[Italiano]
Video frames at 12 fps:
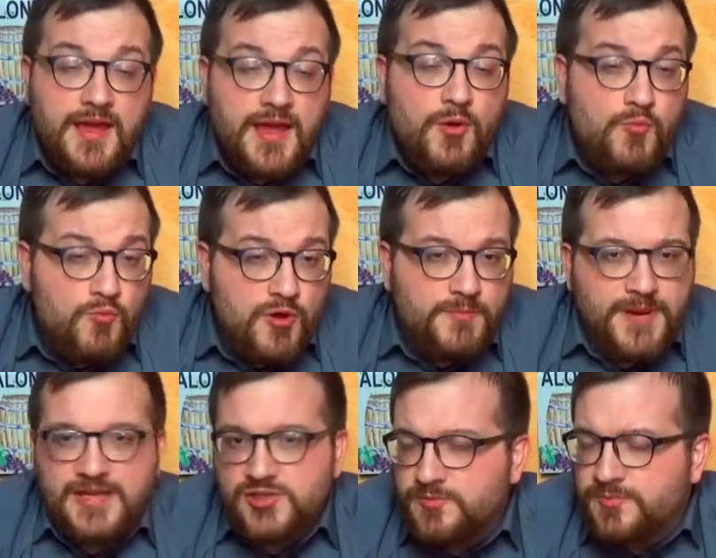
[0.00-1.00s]
che è un buon
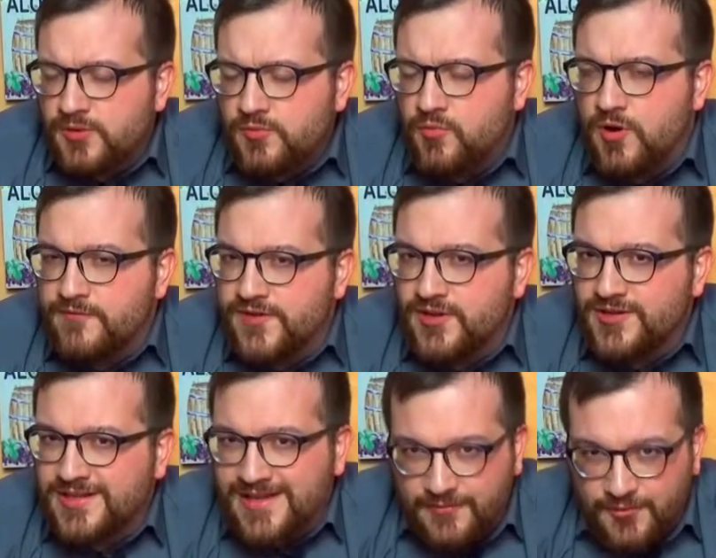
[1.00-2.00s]
prezzo per un buon vino
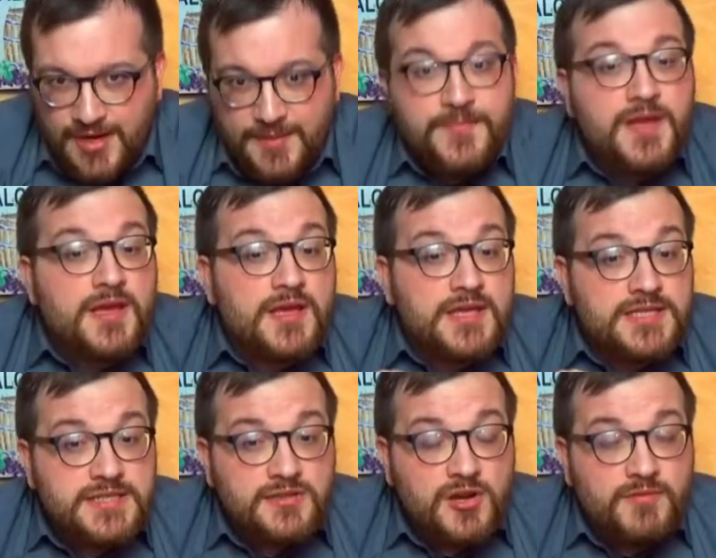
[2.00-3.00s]
da tavola.
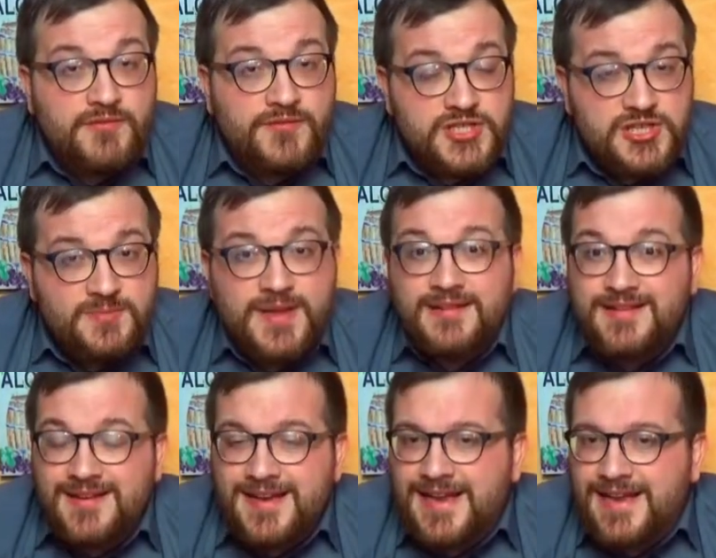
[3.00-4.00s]
Si trova
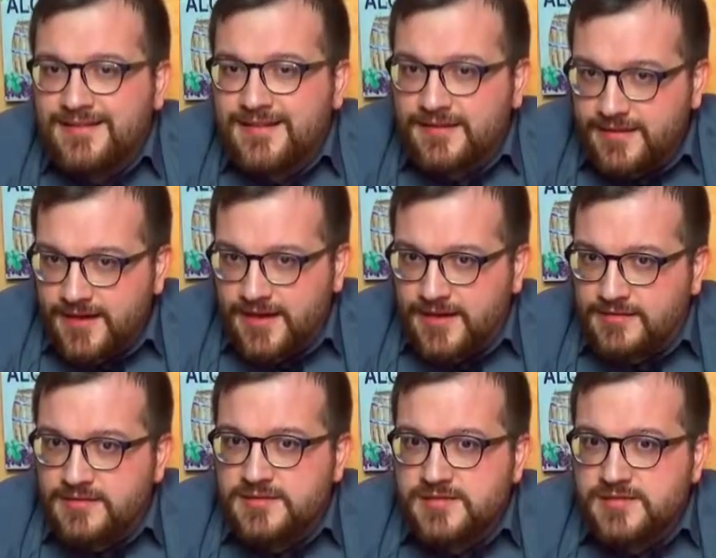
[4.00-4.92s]
facilmente nelle catene della grande